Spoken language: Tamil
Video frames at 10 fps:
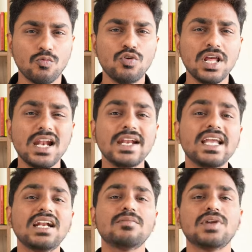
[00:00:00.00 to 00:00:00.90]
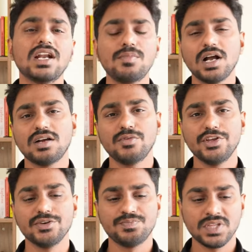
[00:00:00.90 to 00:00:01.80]
உடனடியாக நம்மளால் பார்க்க
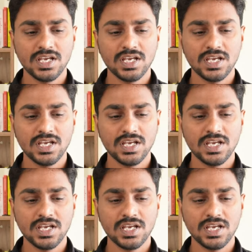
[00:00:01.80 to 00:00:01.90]
முடியும்